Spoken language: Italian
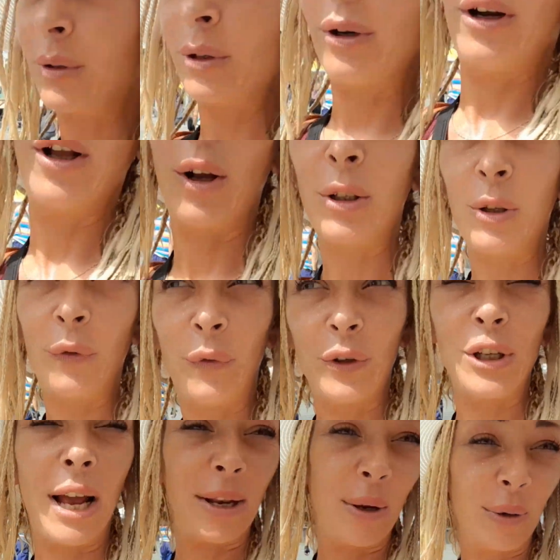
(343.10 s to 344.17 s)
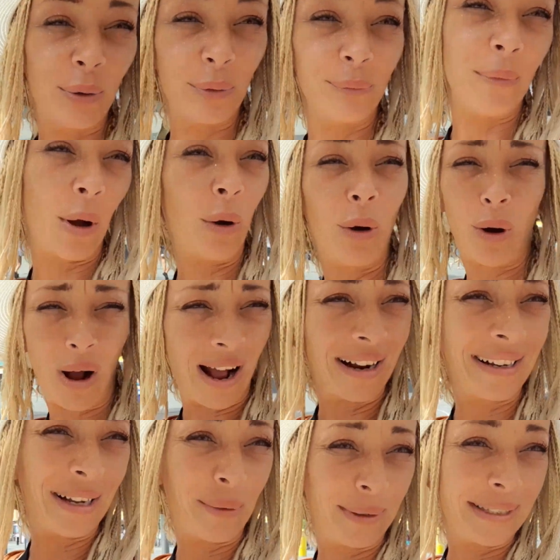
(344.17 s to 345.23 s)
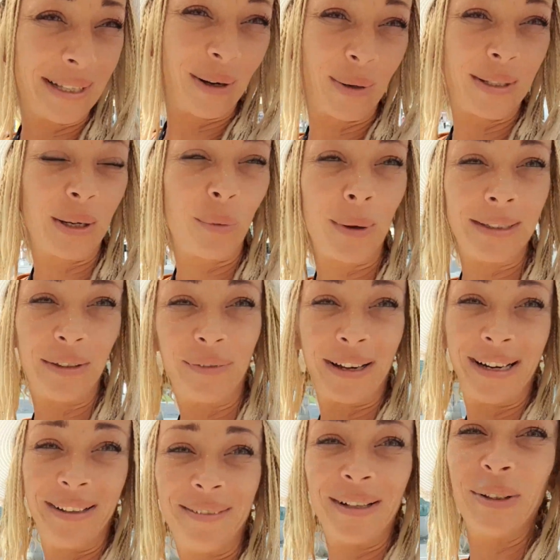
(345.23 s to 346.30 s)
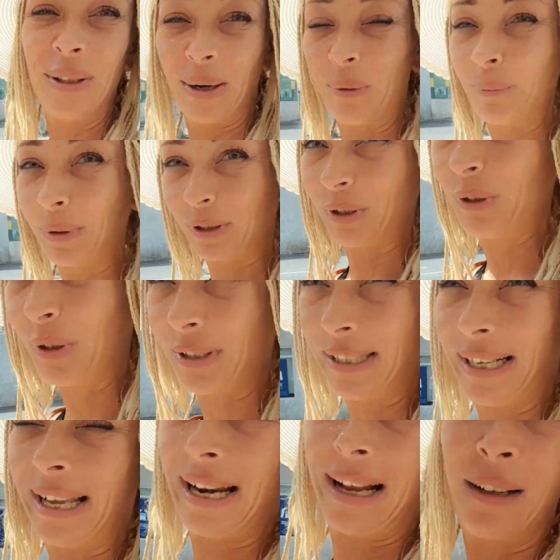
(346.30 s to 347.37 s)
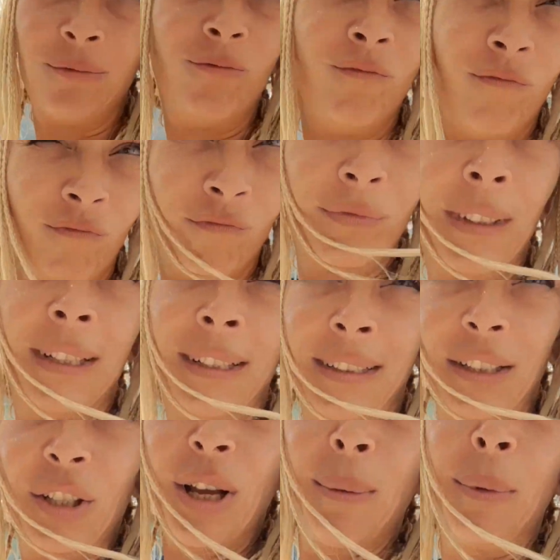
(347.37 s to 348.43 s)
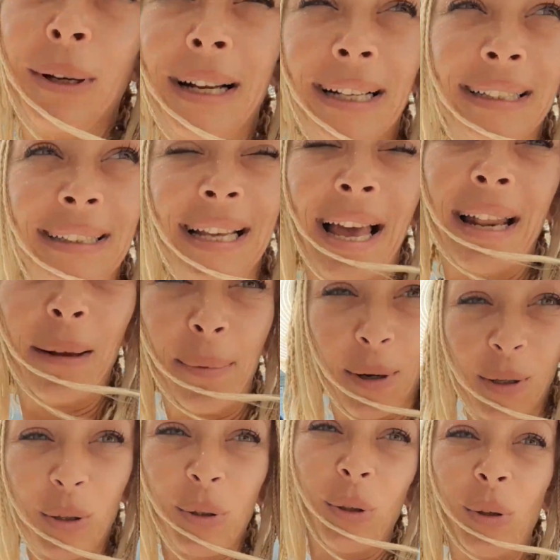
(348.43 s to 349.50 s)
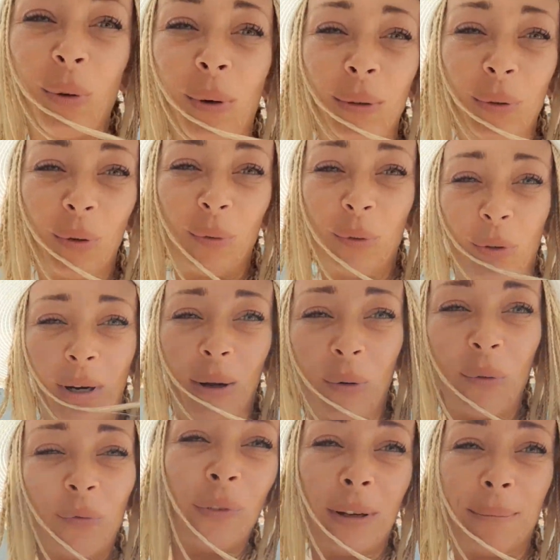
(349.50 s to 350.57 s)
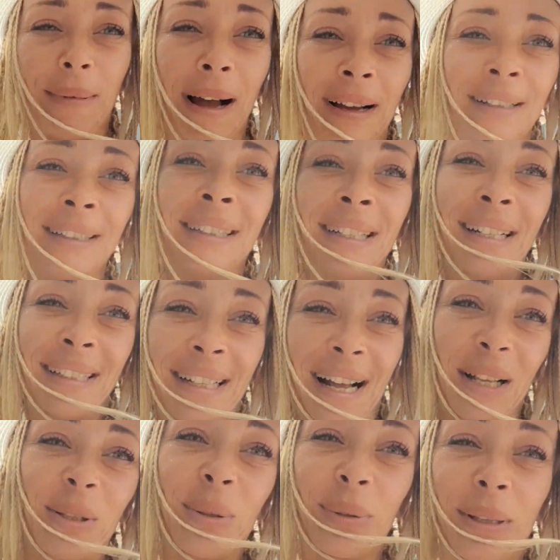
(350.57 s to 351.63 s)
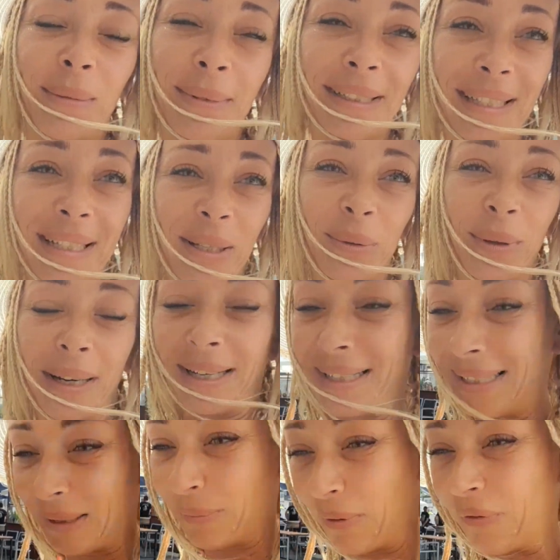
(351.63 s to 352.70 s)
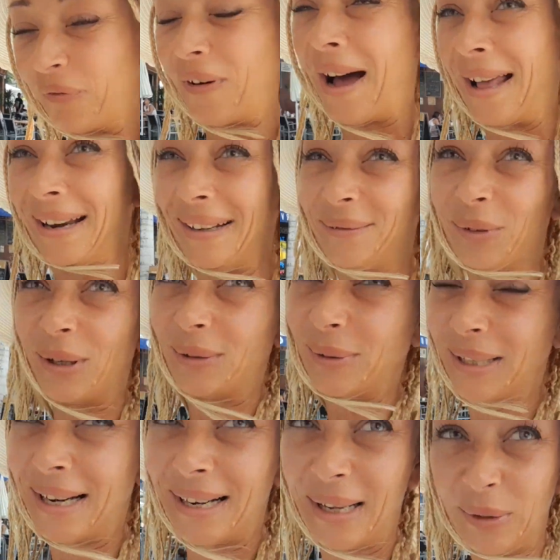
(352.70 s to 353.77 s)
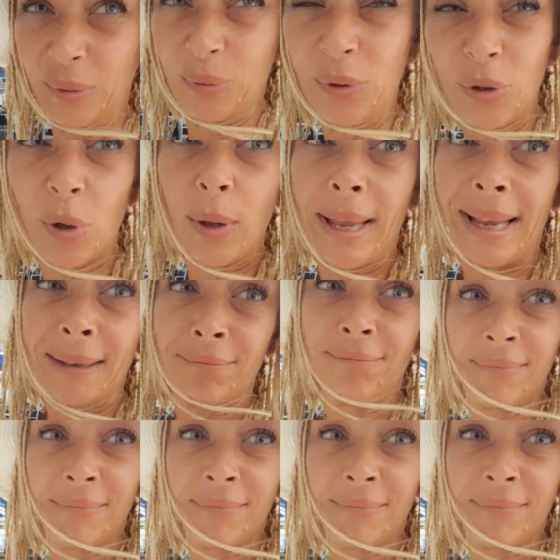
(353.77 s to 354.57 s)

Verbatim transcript: solo le cose ufficiali, ho anche questa cosa qua di fare l'evento era un po' di giorni che era diciamo in cantiere, però solo quando ho avuto la conferma assolutamente sicura che si può fare, volevo dare l'annuncio e